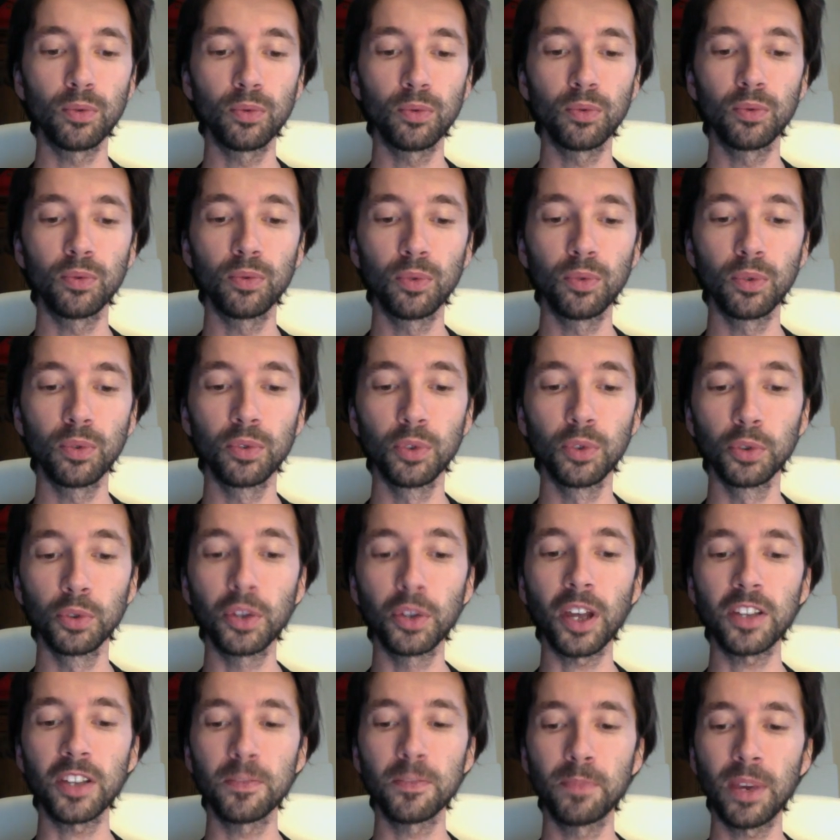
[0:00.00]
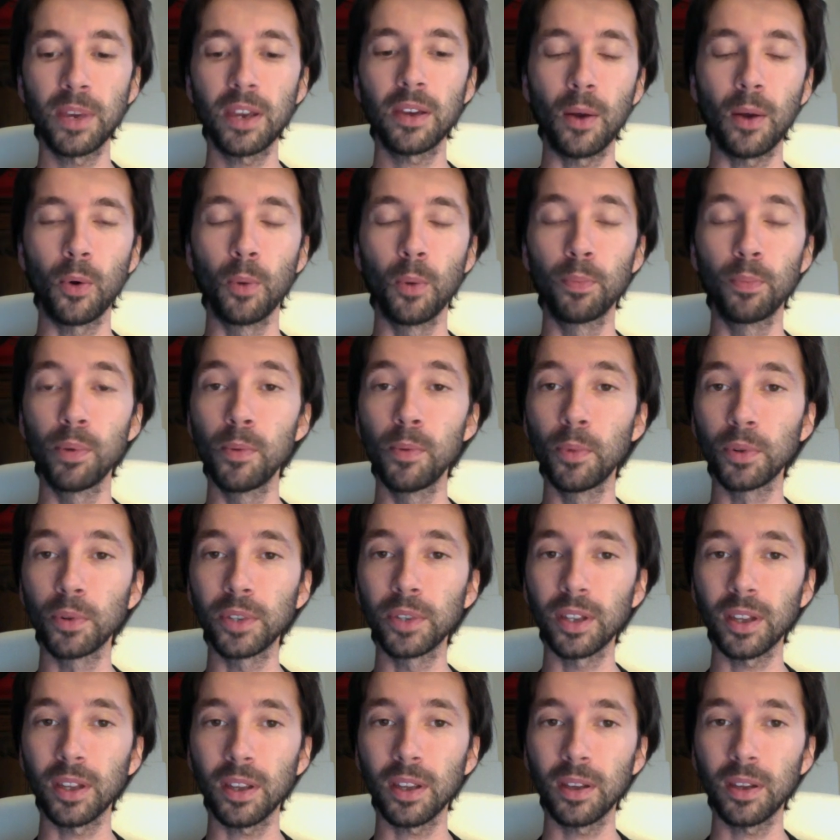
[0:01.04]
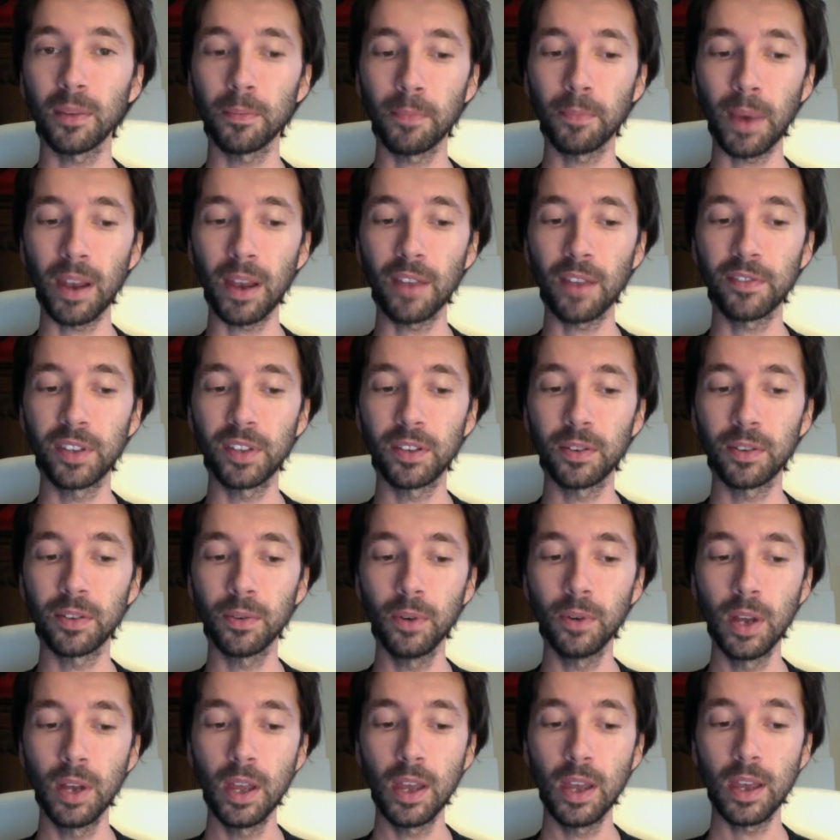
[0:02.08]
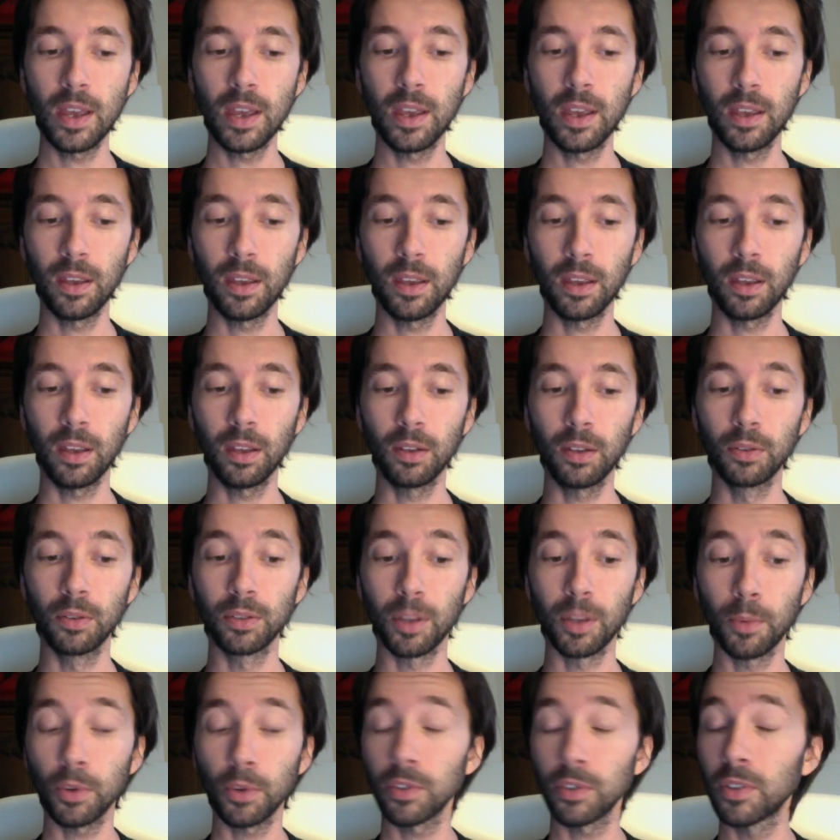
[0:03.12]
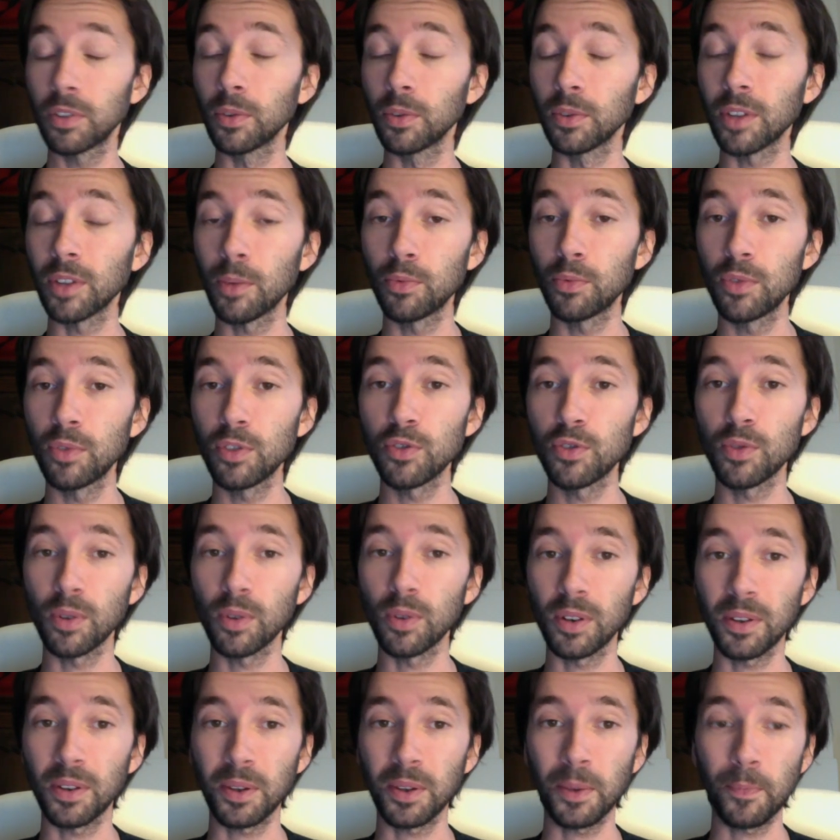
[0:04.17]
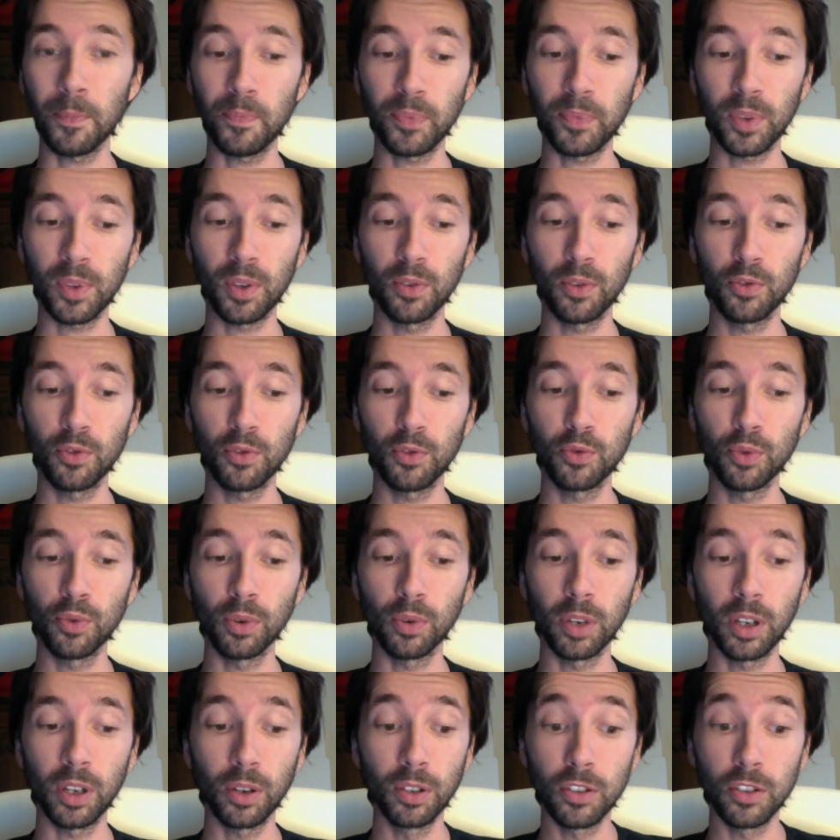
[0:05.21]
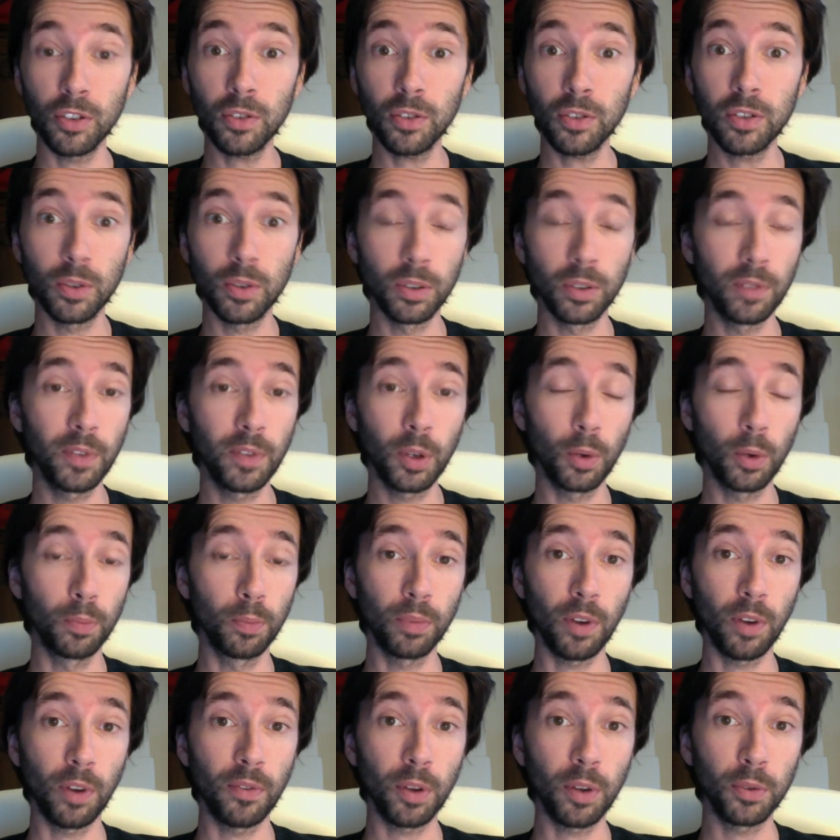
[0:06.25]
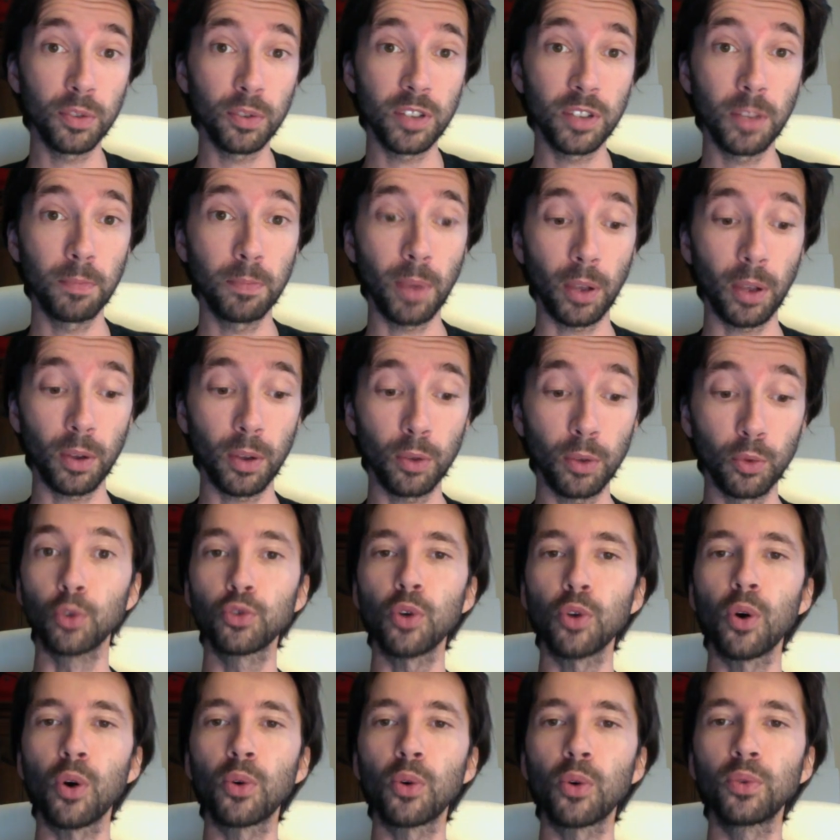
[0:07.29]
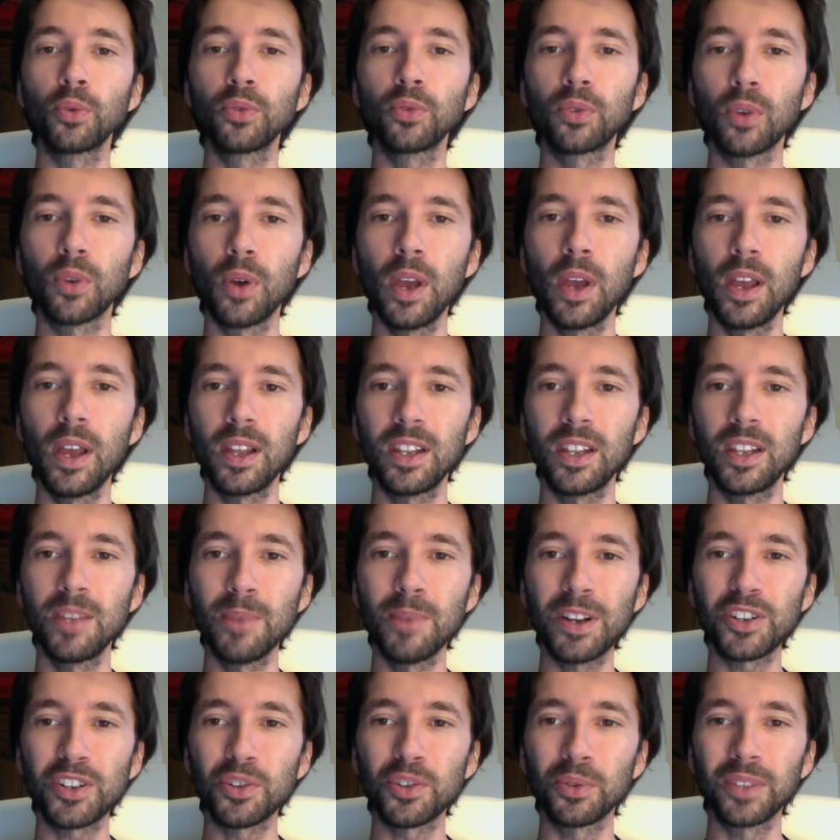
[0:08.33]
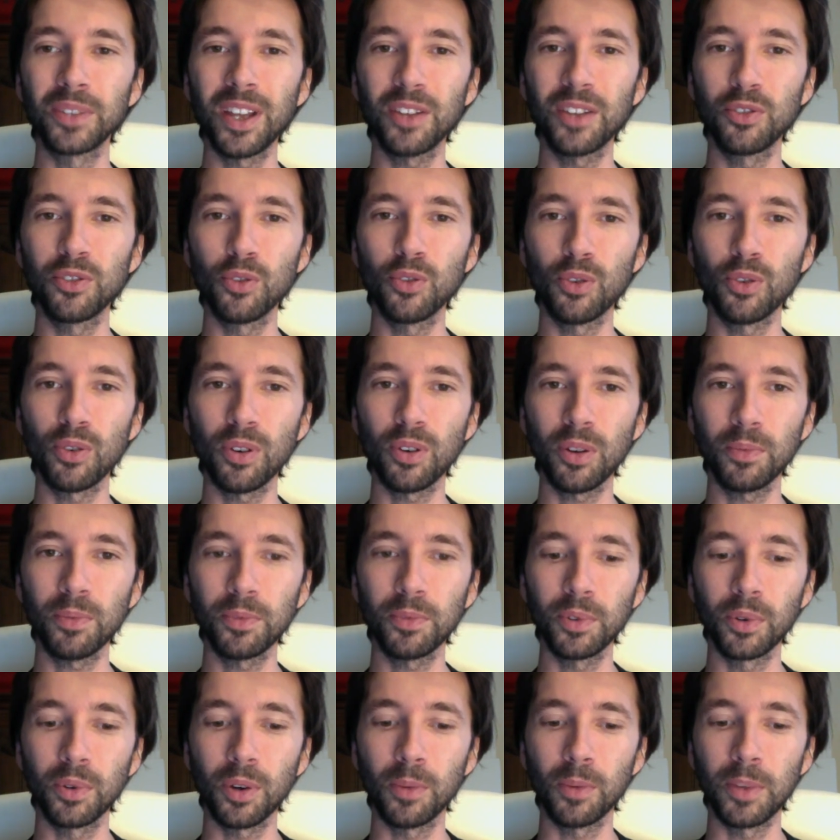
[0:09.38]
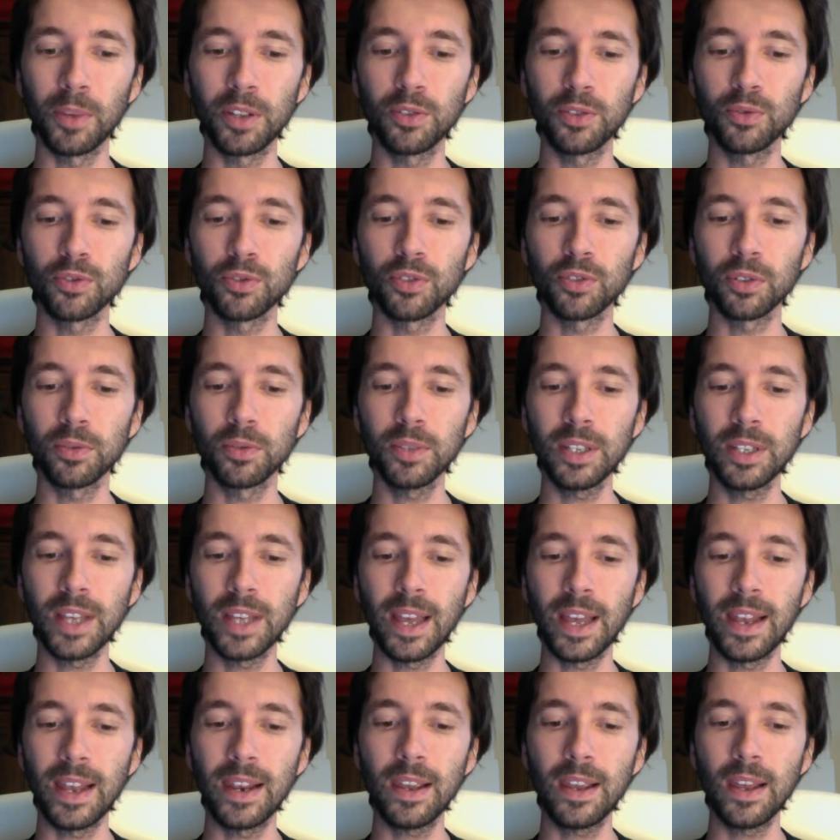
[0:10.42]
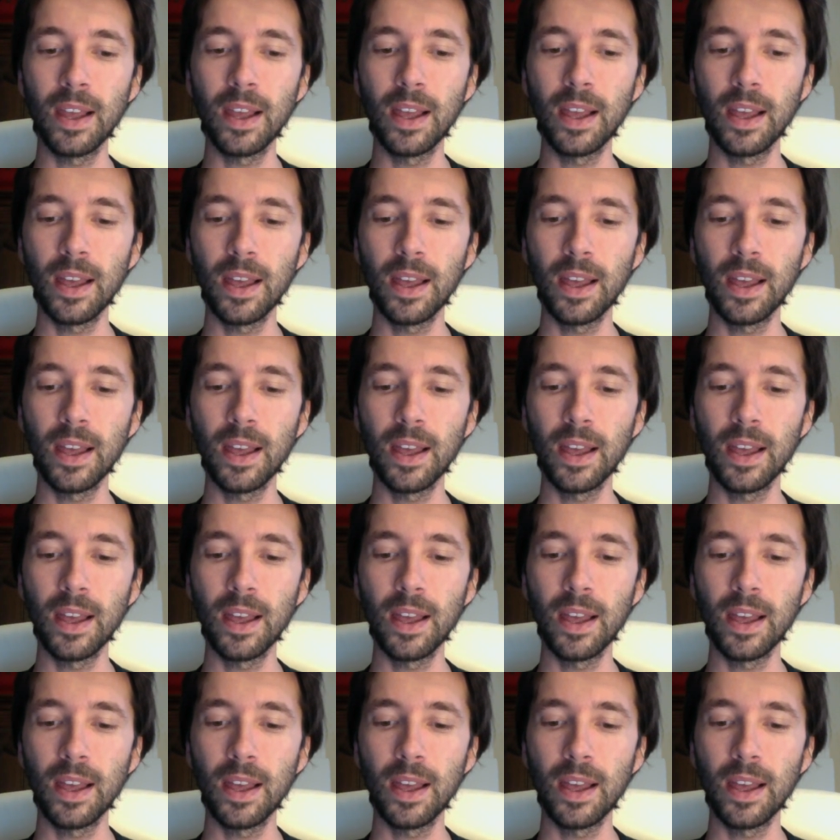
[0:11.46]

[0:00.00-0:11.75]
d'autres aspects qu'on peut montrer par la fiction, et notamment si on s'appuie sur les, sur les connaissances scientifiques qu'on peut avoir de cette période, on se rend compte que l'image qu'on a de l'homme de Cro-Magnon aujourd'hui, elle est